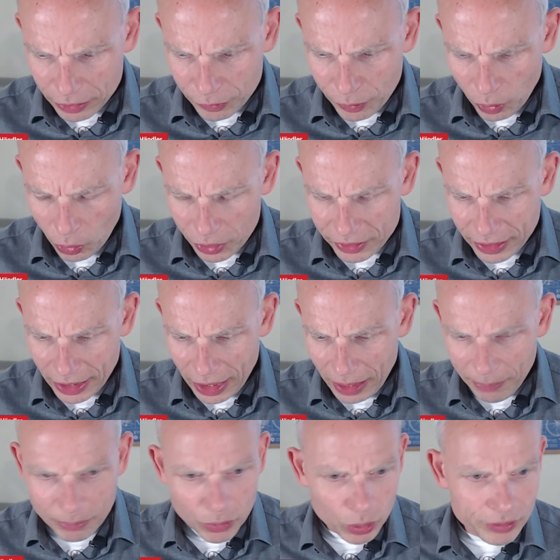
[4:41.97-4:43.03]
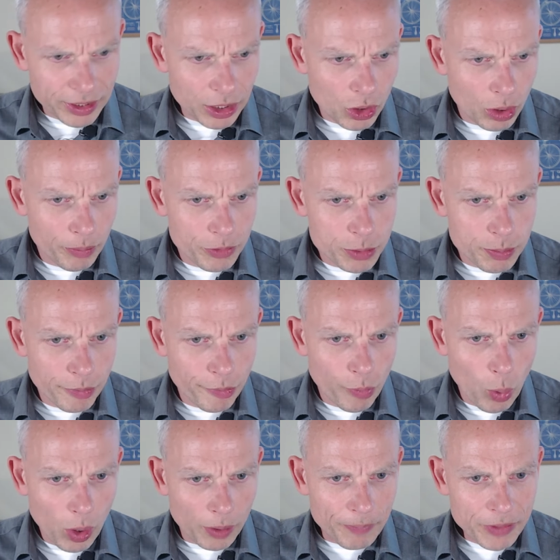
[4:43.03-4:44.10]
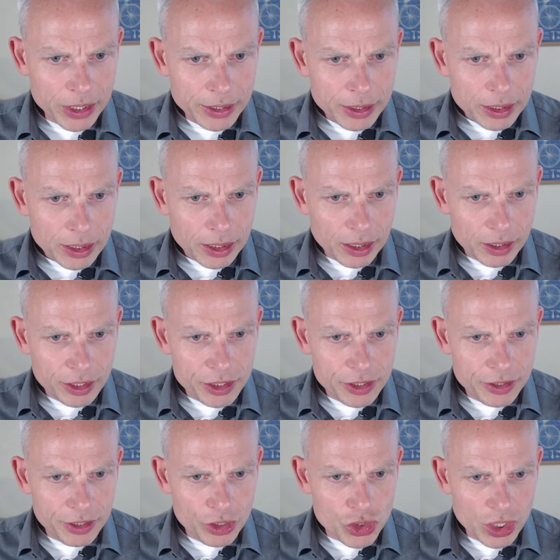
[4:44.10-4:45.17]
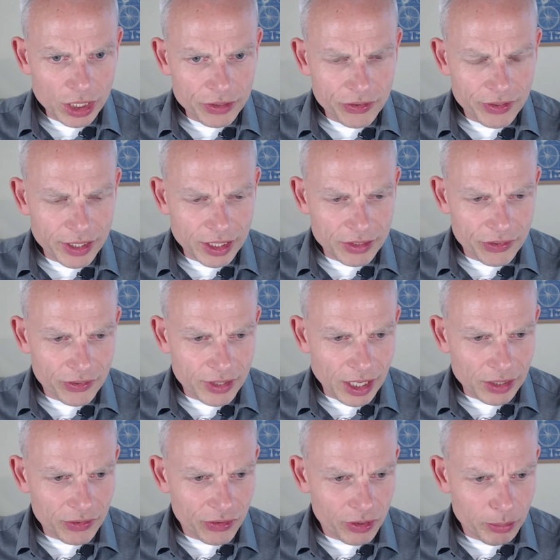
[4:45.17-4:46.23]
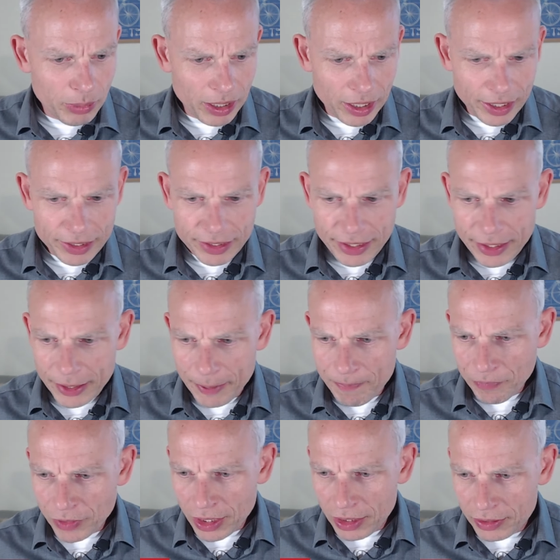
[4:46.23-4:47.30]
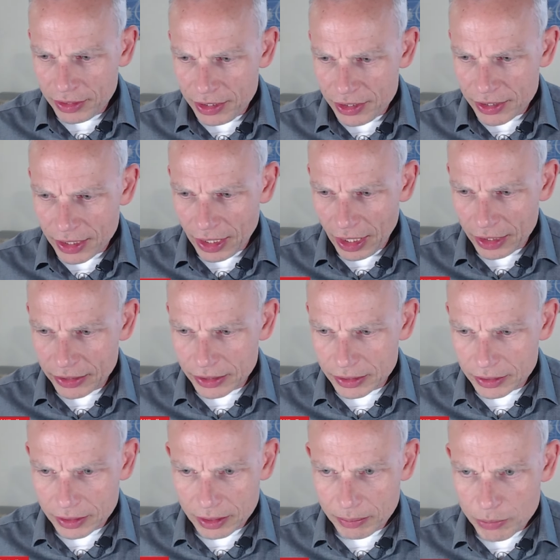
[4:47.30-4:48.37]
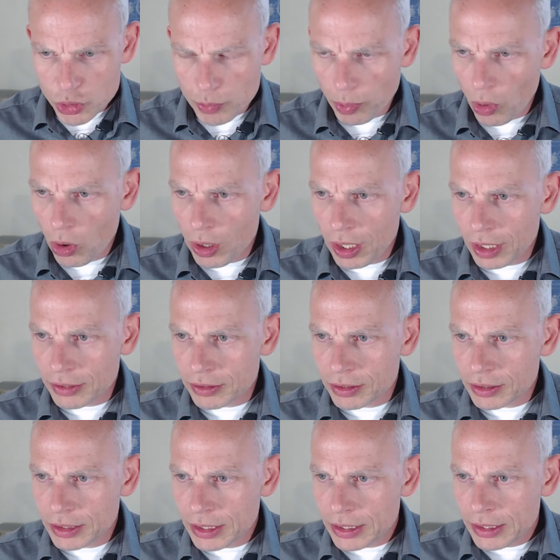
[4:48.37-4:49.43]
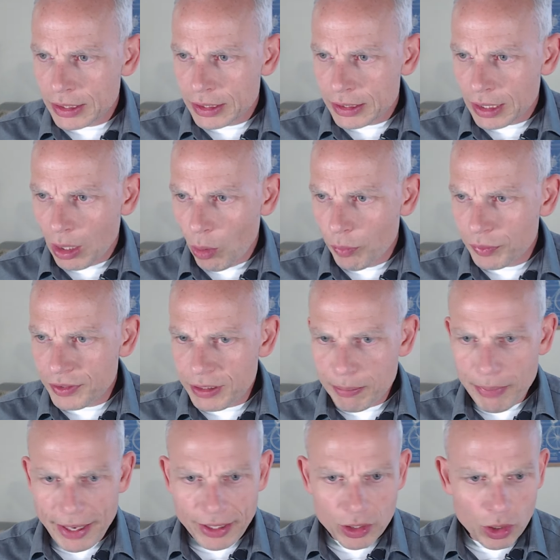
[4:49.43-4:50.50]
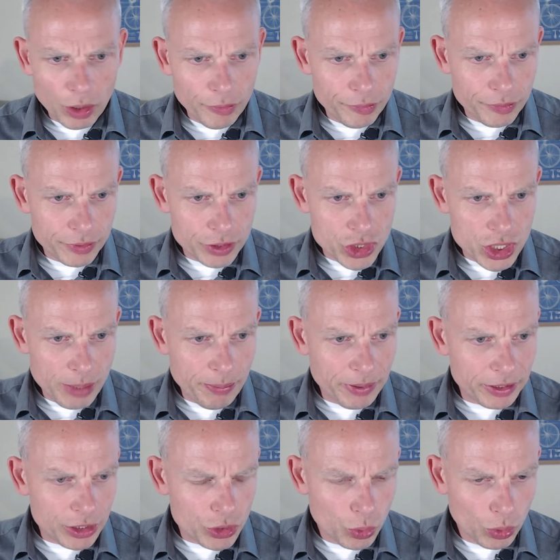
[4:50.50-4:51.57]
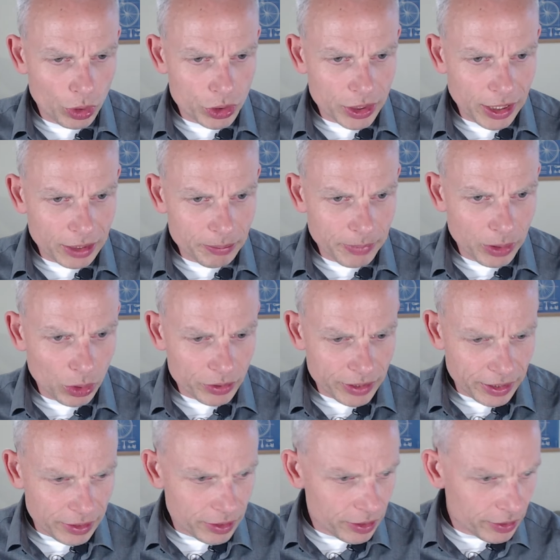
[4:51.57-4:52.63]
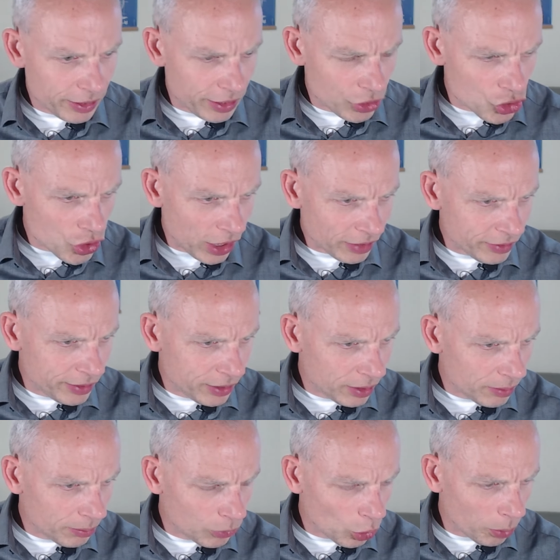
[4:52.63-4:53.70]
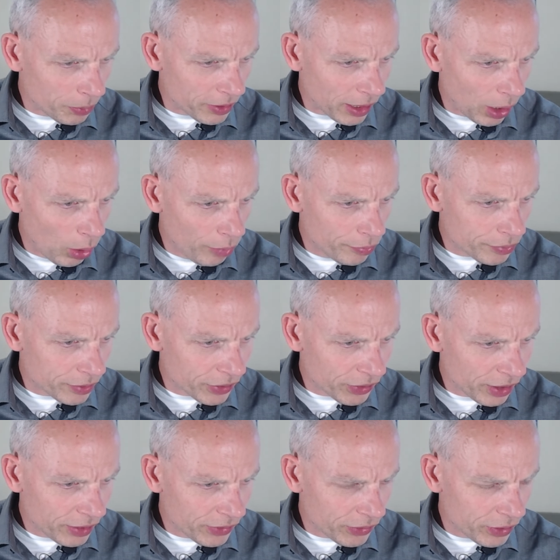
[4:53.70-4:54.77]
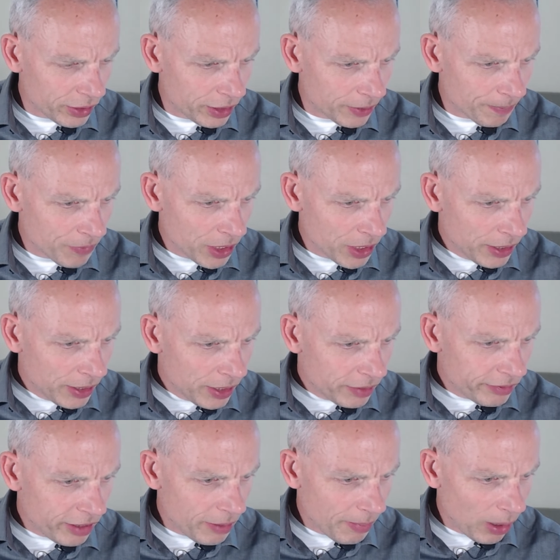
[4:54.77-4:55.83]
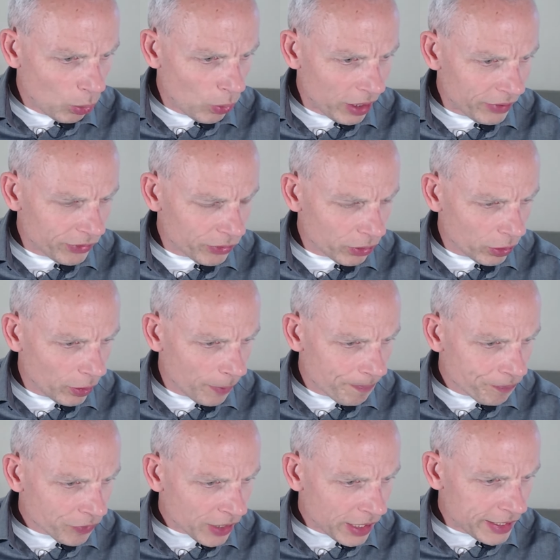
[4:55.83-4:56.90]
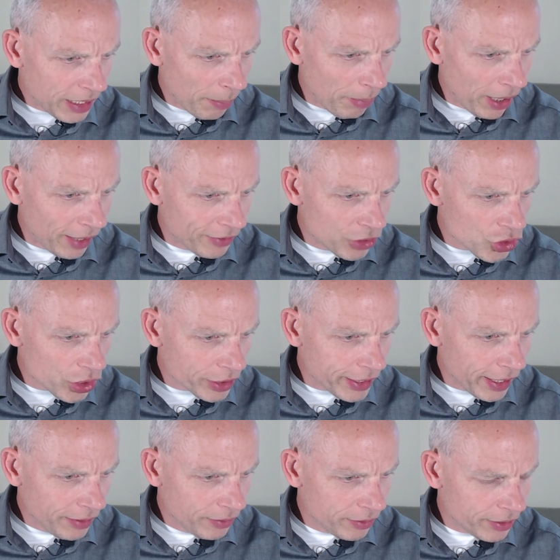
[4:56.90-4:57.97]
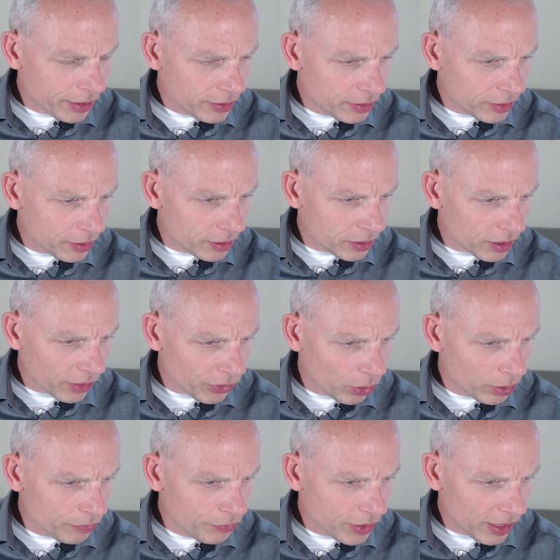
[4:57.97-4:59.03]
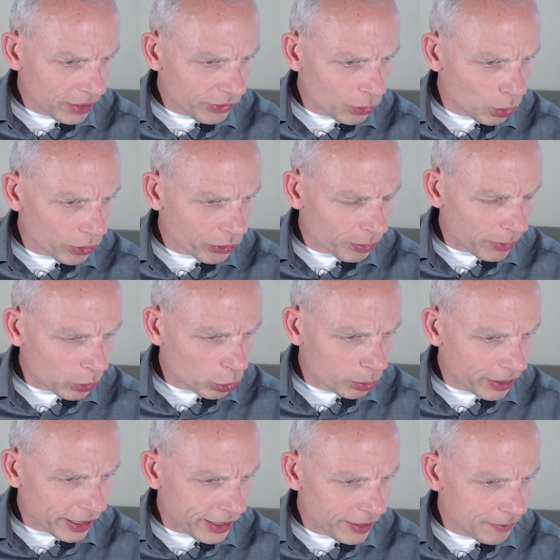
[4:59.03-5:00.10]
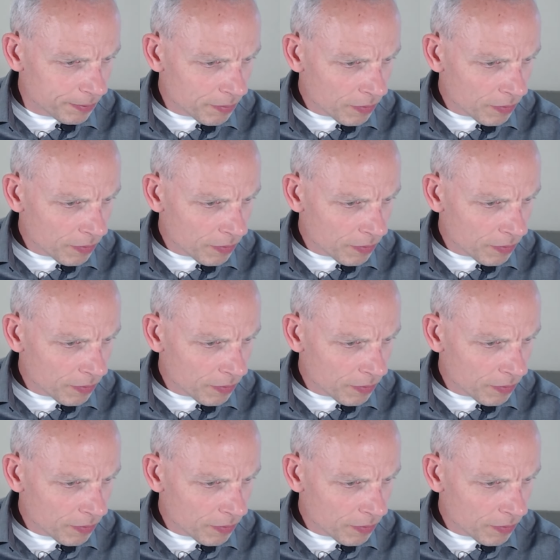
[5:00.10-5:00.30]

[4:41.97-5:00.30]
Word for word: für heute haben. Und da komme ich, bevor äh, ich in die Charts der ganzen Aktien mal reingehe, die ich gerade äh, besprochen hatte, auf die Bank of Japan. Ich hole euch gerade mal noch den, den Chart hier noch mit drauf. Das heißt hier Thema US-Dollar japanischer Yen, denn äh, da sollten wir ganz kurz mal drüber reden,